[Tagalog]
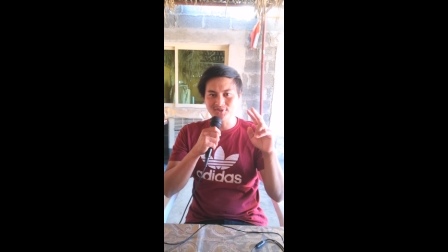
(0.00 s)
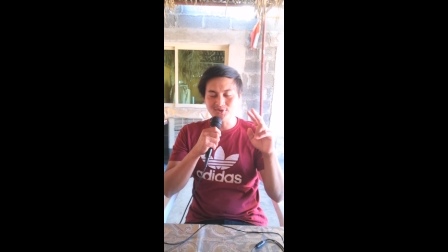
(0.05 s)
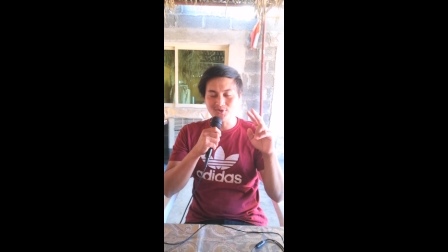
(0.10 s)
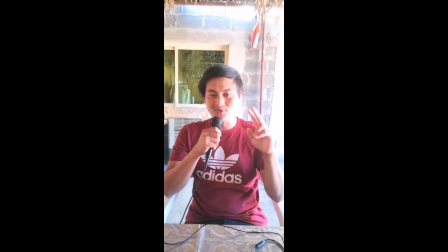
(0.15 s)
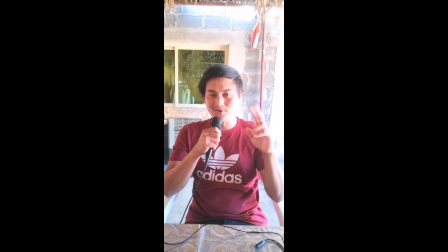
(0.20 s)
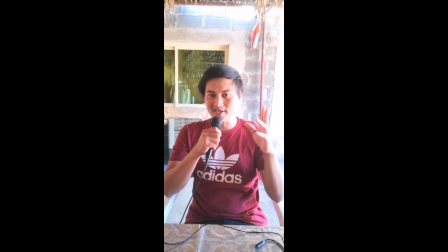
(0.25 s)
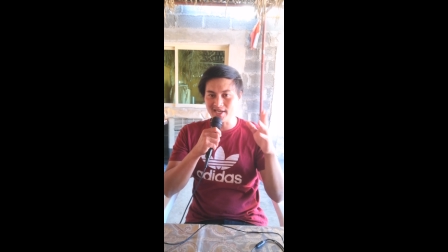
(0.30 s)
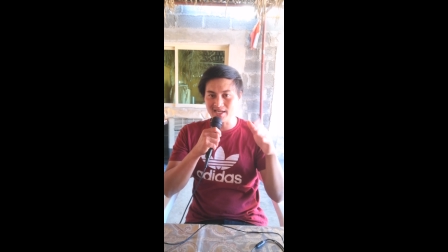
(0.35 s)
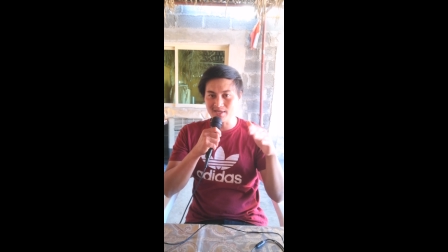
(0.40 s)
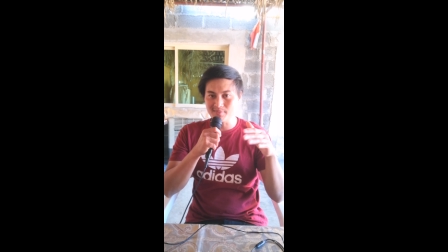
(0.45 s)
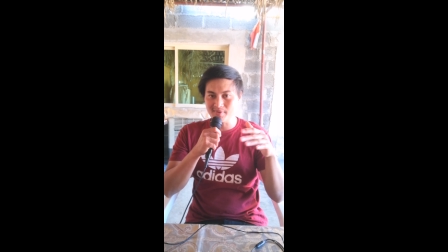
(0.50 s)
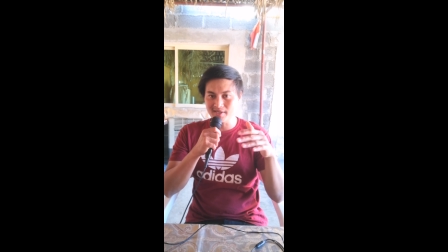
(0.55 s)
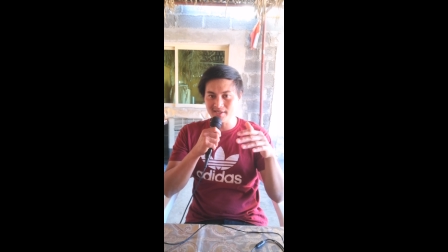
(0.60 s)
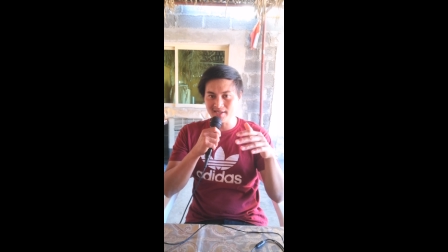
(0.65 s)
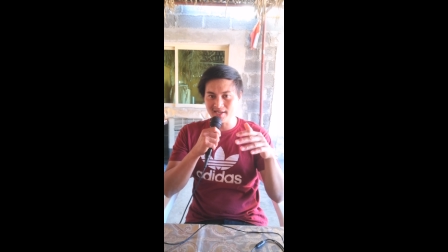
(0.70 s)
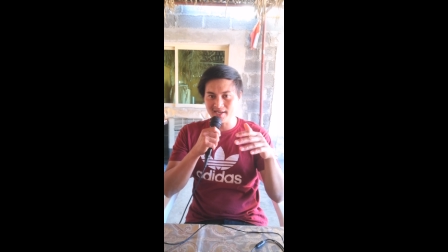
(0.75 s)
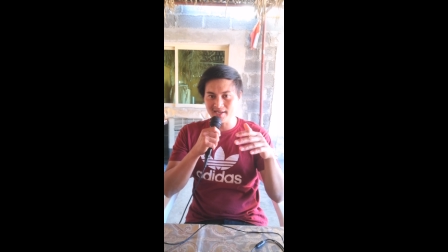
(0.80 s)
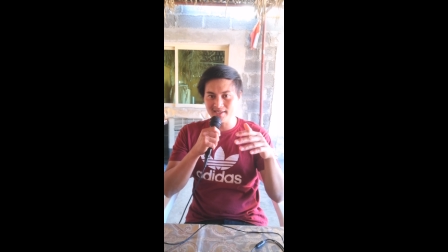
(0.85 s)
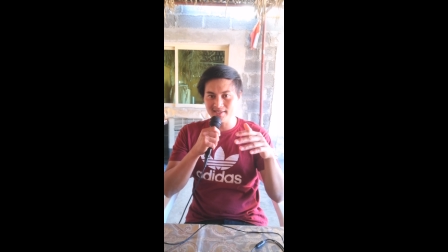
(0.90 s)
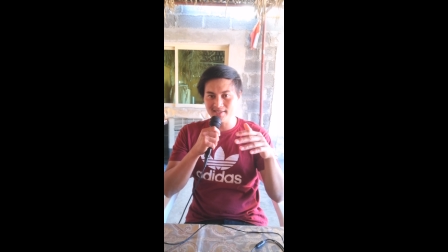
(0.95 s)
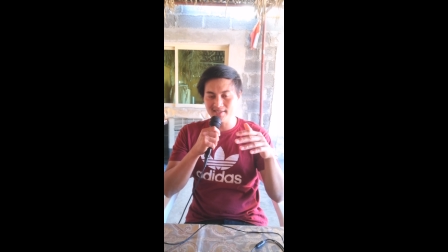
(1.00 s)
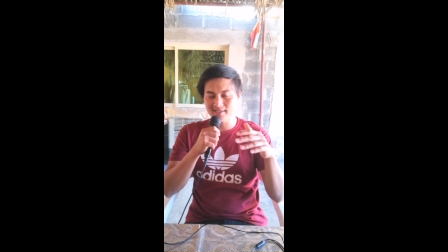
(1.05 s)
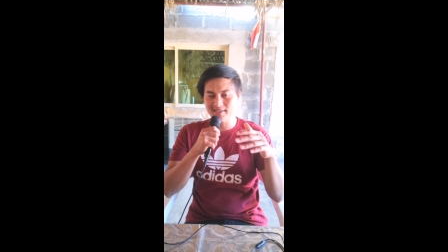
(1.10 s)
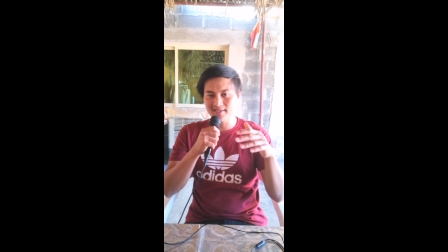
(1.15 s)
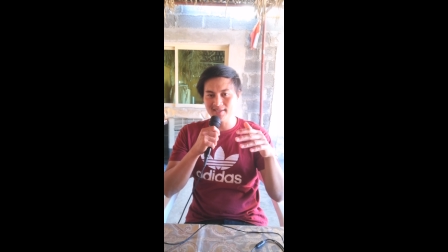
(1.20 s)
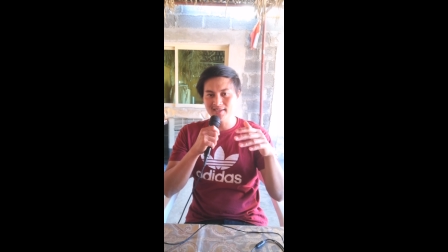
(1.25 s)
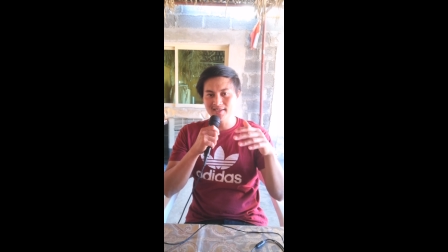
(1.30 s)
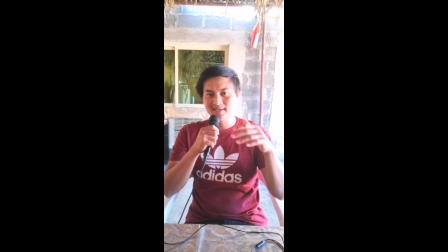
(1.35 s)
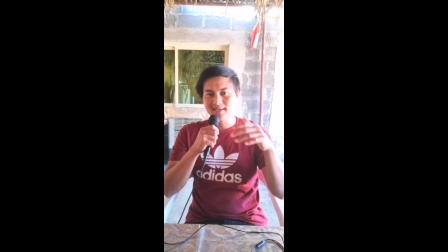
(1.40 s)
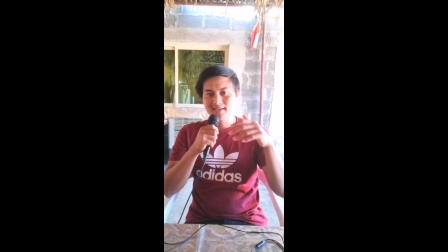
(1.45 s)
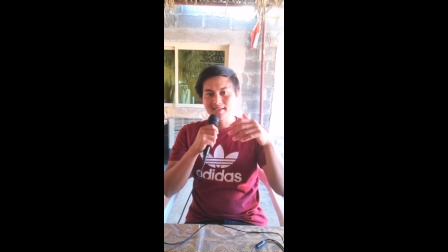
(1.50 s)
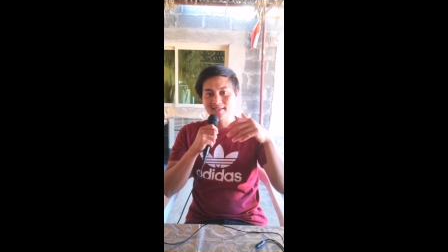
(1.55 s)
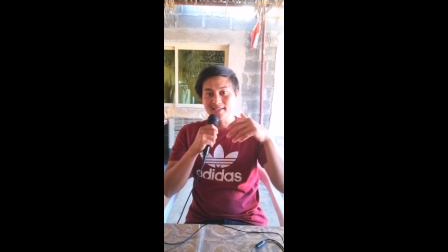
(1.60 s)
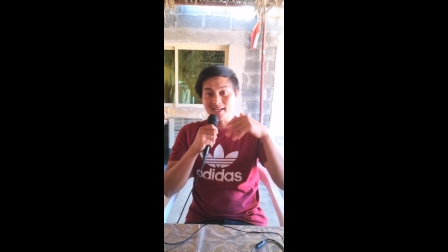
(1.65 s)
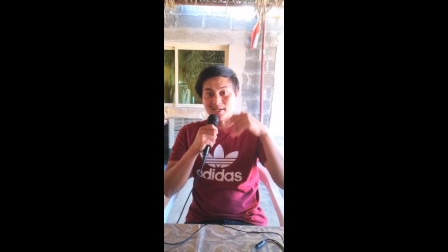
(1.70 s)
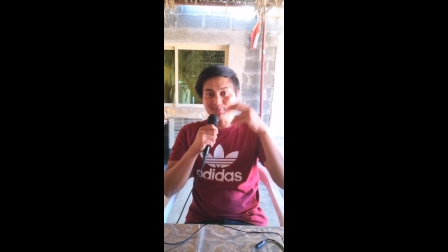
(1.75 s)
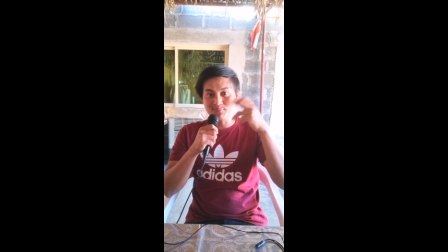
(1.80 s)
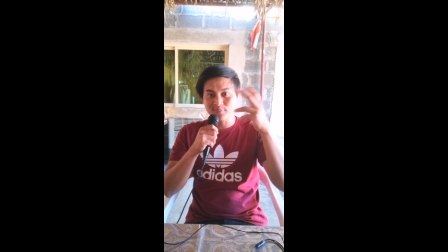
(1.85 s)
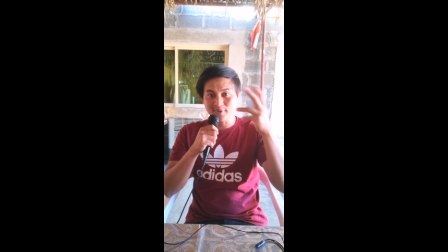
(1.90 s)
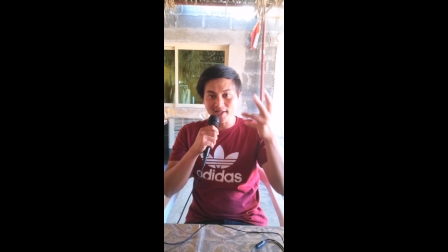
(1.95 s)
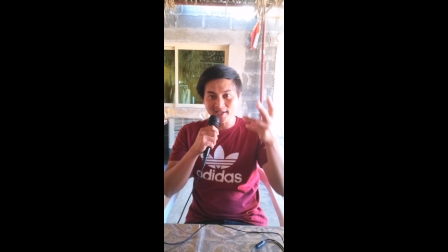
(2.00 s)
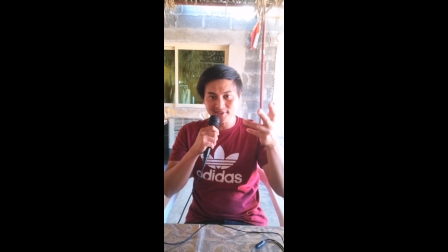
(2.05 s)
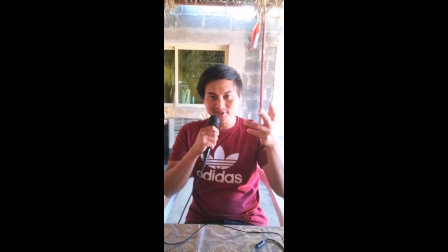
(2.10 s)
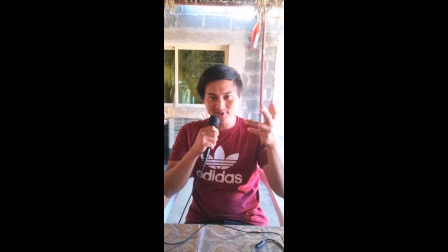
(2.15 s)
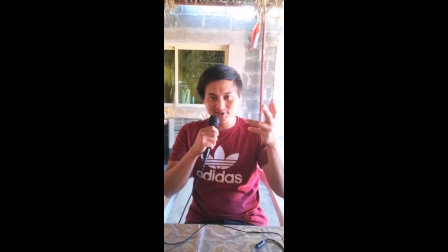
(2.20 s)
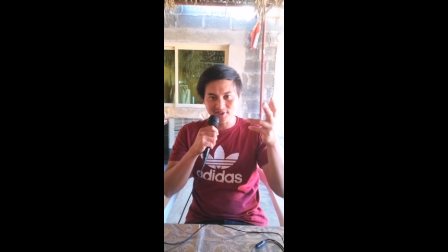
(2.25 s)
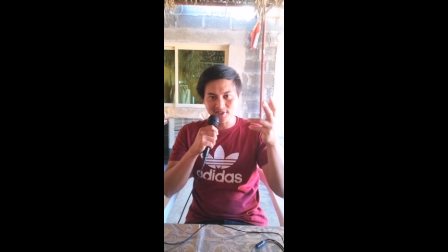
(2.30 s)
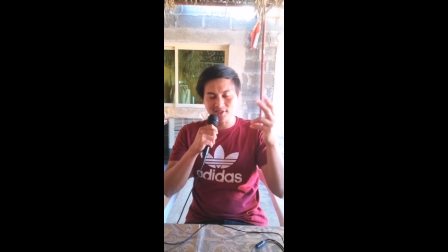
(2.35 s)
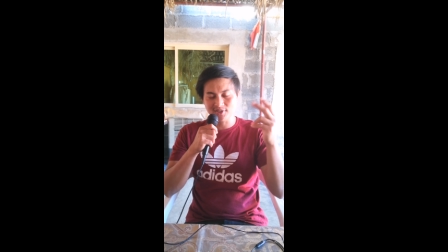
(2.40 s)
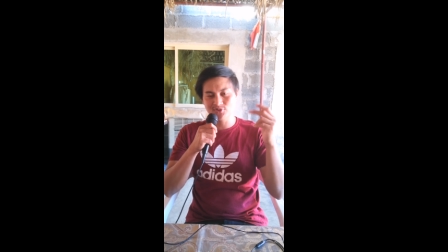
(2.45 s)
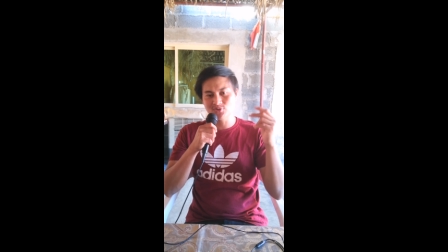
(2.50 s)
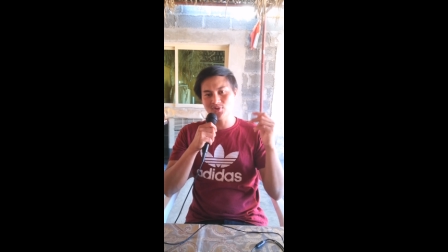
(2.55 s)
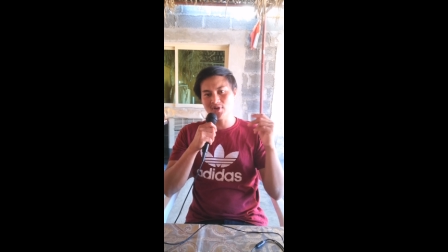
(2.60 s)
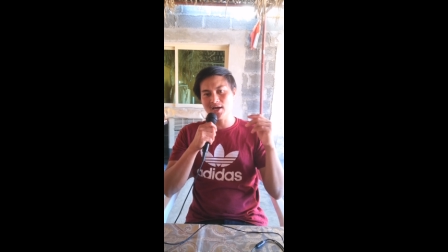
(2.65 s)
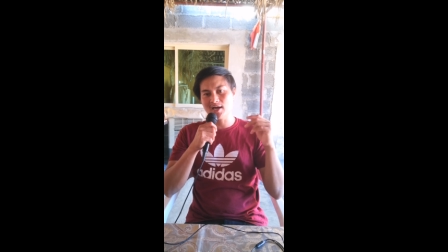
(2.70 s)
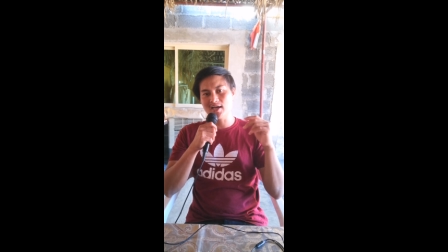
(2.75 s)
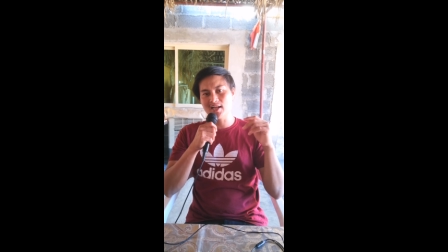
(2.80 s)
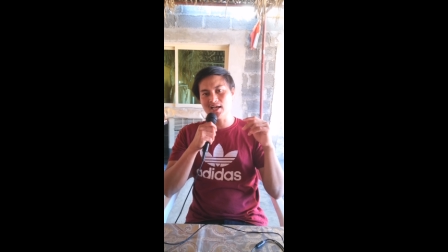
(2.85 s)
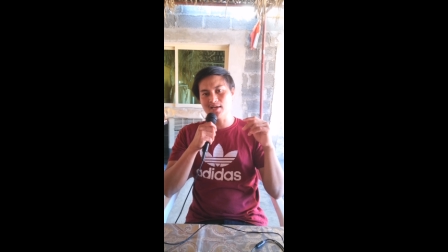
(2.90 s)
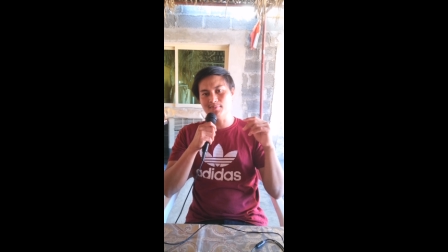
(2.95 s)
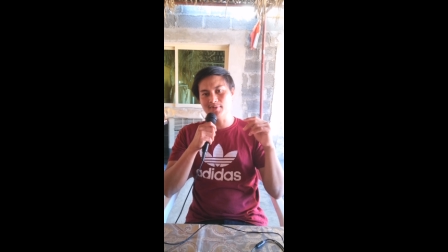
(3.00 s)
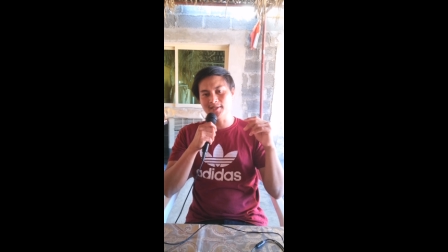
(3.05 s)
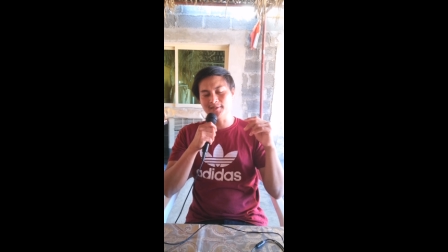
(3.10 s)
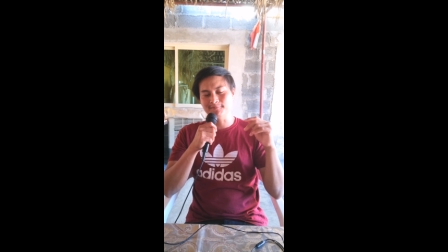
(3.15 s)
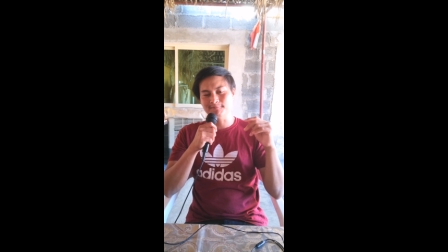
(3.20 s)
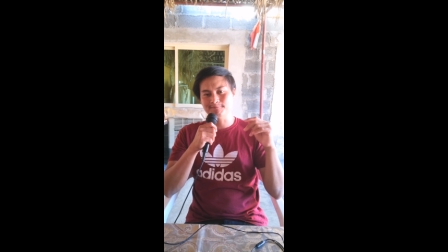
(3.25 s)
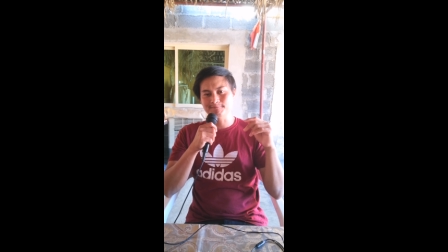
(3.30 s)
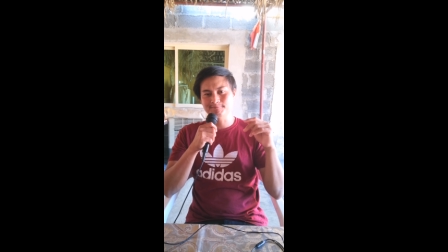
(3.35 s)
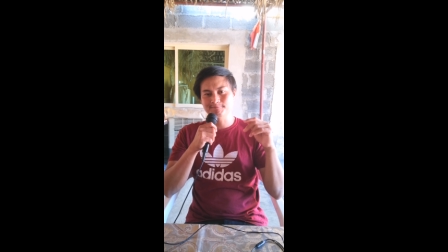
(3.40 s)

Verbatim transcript: O kaya naman ay na-refresh ang inyong kaalaman.